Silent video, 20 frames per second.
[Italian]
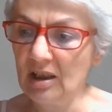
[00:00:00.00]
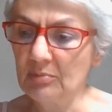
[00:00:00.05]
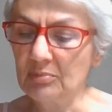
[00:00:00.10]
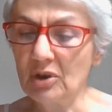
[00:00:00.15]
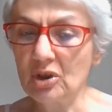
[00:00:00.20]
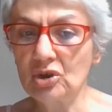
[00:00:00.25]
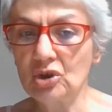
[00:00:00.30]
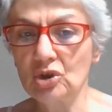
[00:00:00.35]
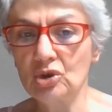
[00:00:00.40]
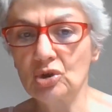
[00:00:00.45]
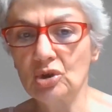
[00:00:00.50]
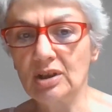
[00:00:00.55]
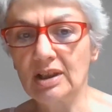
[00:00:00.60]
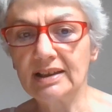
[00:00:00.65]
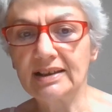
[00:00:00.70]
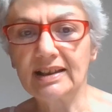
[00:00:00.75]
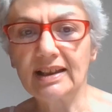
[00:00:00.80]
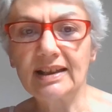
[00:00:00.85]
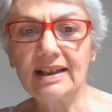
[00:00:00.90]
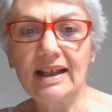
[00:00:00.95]
Poi si sono
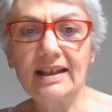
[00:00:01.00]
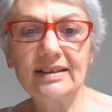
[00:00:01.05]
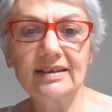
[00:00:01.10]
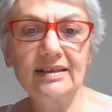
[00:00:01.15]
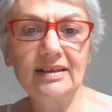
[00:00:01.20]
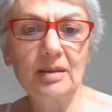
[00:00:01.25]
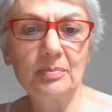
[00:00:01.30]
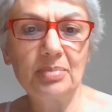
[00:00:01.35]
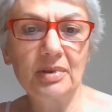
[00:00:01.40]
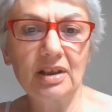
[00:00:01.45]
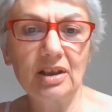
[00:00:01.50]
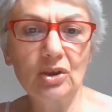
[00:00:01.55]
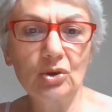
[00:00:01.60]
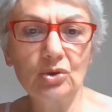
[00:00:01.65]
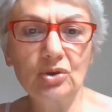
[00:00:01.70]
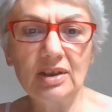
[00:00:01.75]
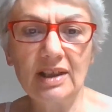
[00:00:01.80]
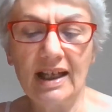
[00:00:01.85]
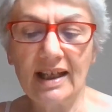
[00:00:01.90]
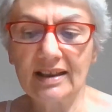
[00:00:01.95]
alternati dei
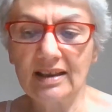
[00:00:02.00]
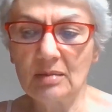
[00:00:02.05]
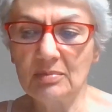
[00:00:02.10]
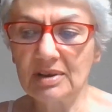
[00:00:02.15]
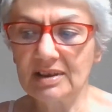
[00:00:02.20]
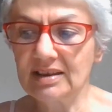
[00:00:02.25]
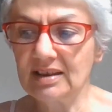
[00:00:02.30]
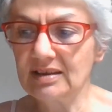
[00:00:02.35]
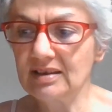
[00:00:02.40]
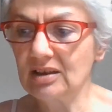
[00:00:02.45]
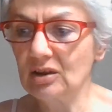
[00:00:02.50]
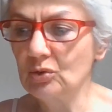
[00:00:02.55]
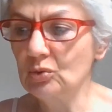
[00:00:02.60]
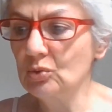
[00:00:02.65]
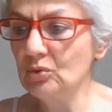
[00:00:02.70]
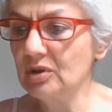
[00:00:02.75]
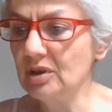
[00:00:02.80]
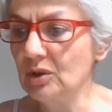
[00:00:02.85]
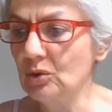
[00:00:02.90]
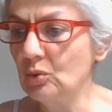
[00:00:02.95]
periodi anche abbastanza
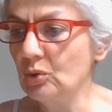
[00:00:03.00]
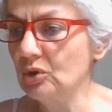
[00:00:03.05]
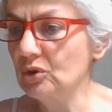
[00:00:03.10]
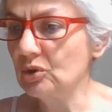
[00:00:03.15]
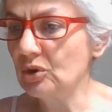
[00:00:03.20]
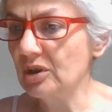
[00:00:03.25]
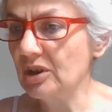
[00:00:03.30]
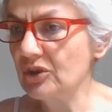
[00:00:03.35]
lunghi in cui non